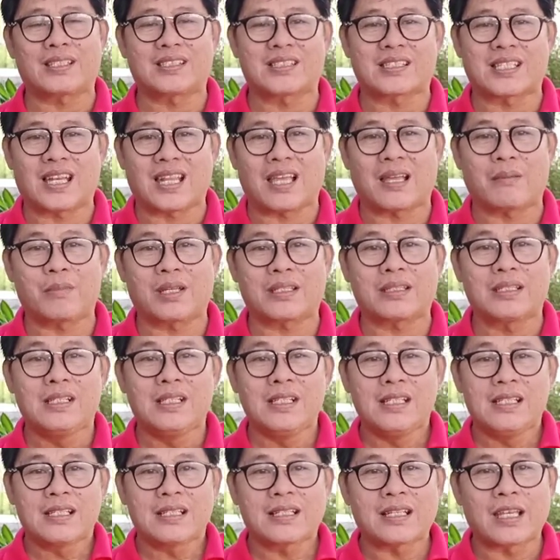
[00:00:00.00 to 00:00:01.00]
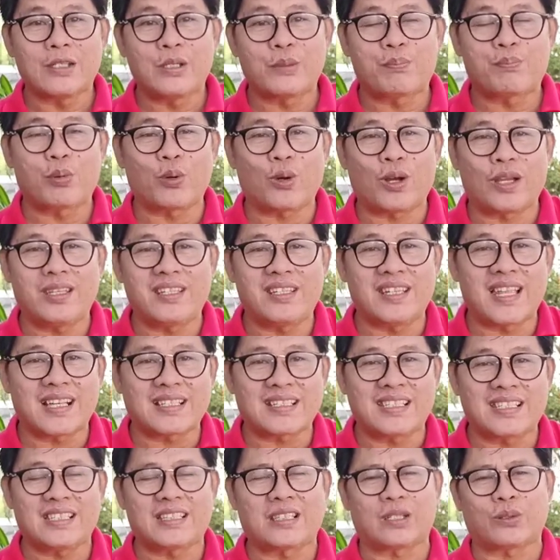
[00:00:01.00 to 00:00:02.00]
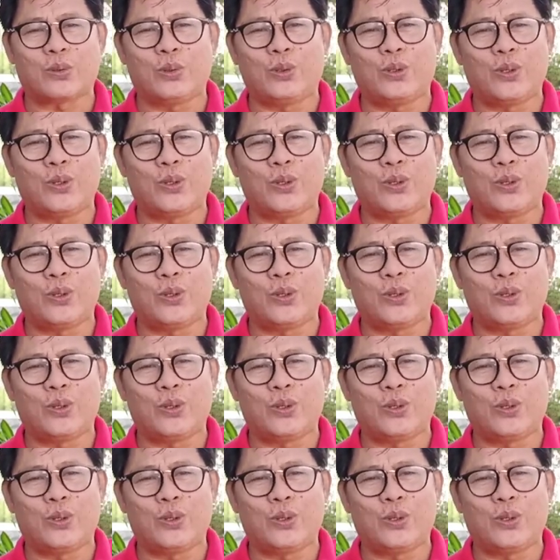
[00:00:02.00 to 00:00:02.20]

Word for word: At salamat. Kayo po ay nakita ko